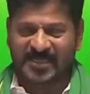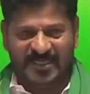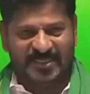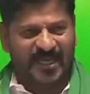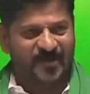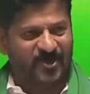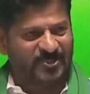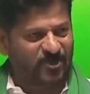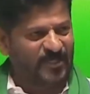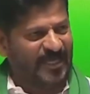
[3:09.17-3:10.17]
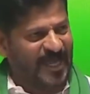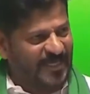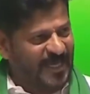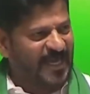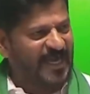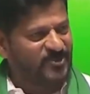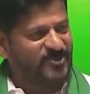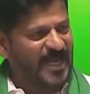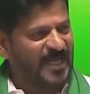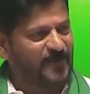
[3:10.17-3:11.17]
శ్రీశైలం వస్తుండేనా
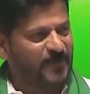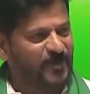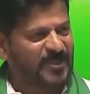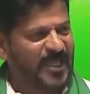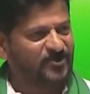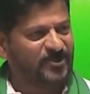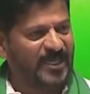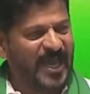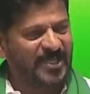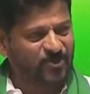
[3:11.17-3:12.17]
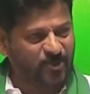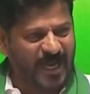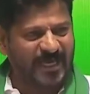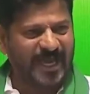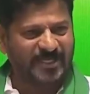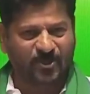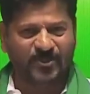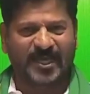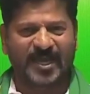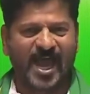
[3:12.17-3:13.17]
నాగార్జున సాగర్ పూర్తి అవుతుండేనా జూరాల
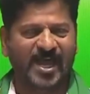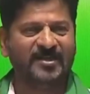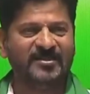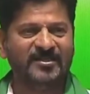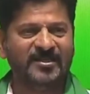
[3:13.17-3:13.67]
అవుతుండేనా